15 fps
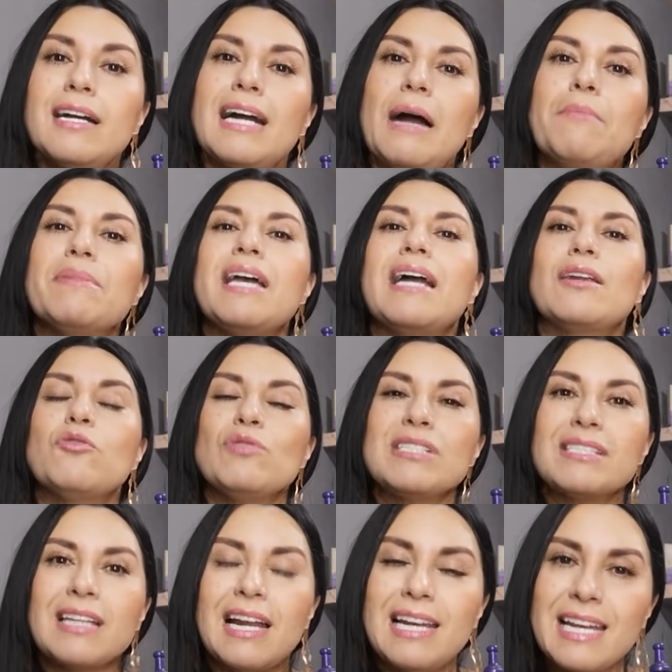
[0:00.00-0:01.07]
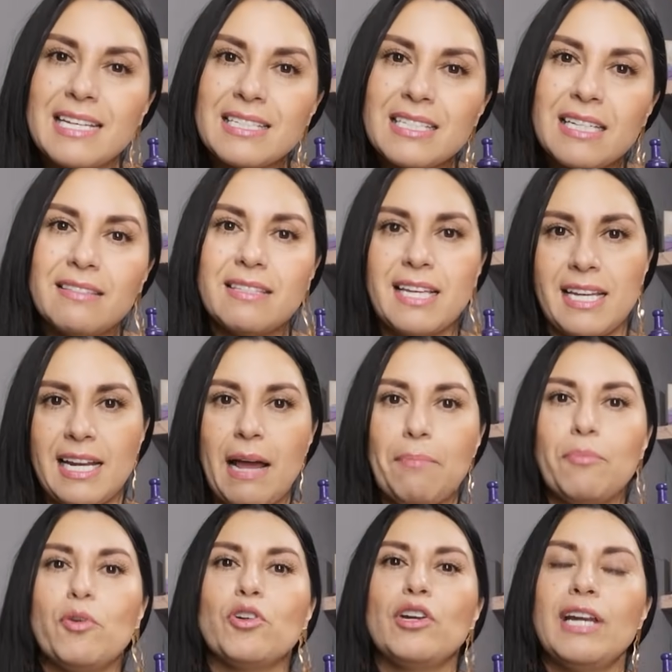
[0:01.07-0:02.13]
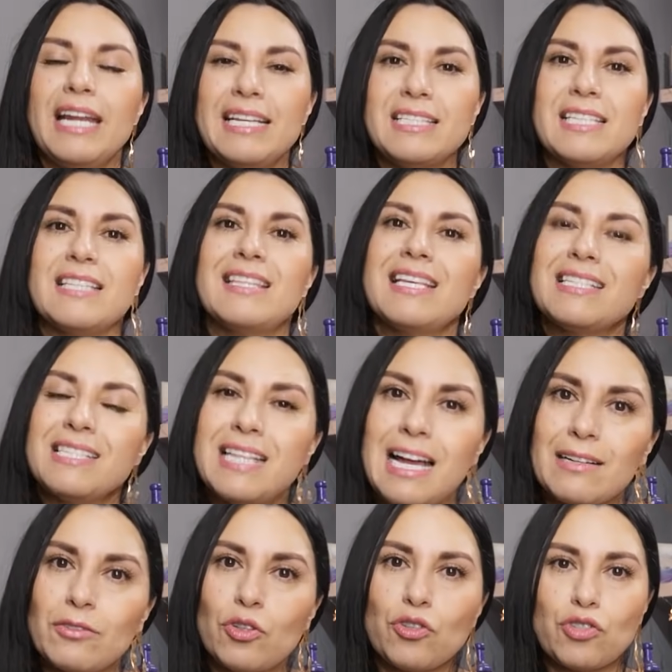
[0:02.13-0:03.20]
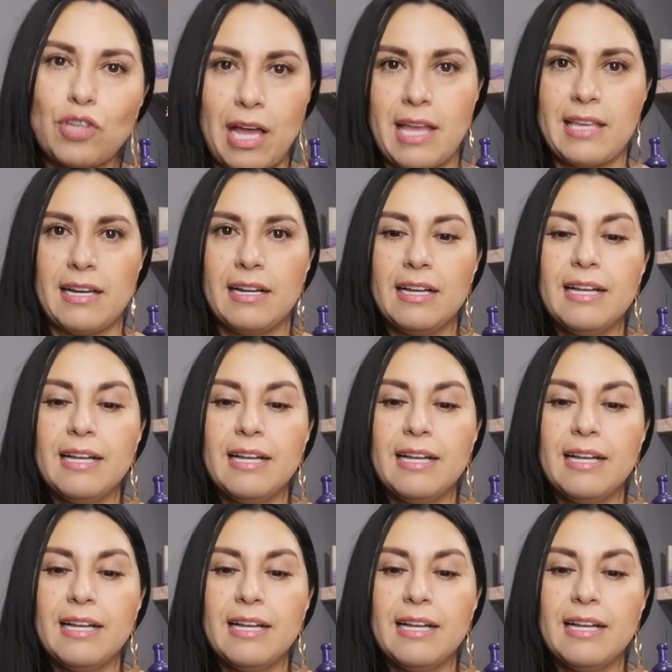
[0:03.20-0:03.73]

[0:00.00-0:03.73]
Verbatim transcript: cambiar nuestra leche entera por leche deslactosada,